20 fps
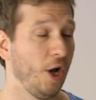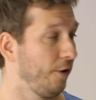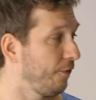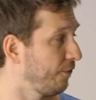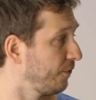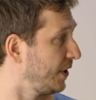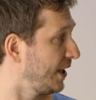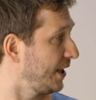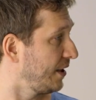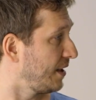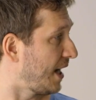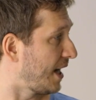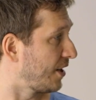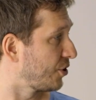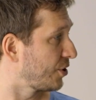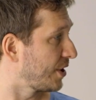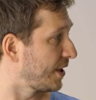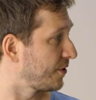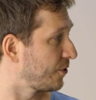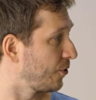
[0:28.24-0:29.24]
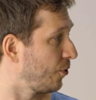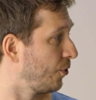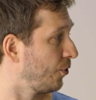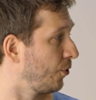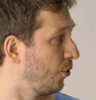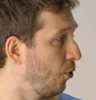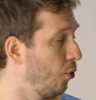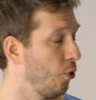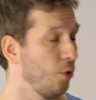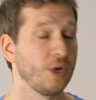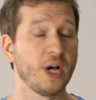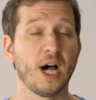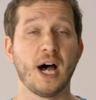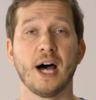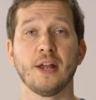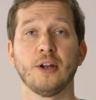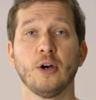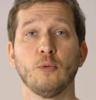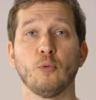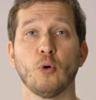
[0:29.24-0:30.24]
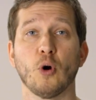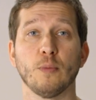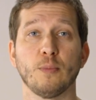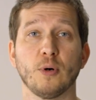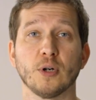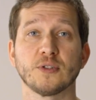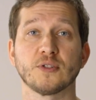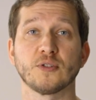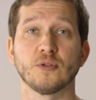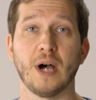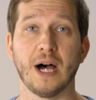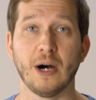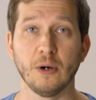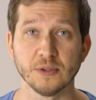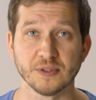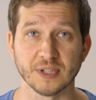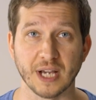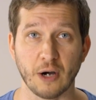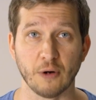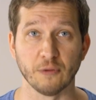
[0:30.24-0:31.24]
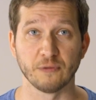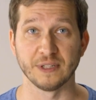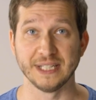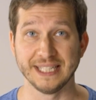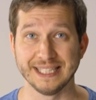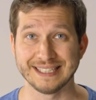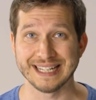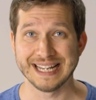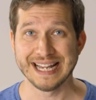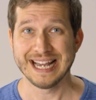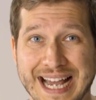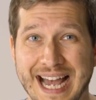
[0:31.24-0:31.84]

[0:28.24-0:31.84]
öffentlichen Ladestation oder einer Wallbox zu Hause auflädt.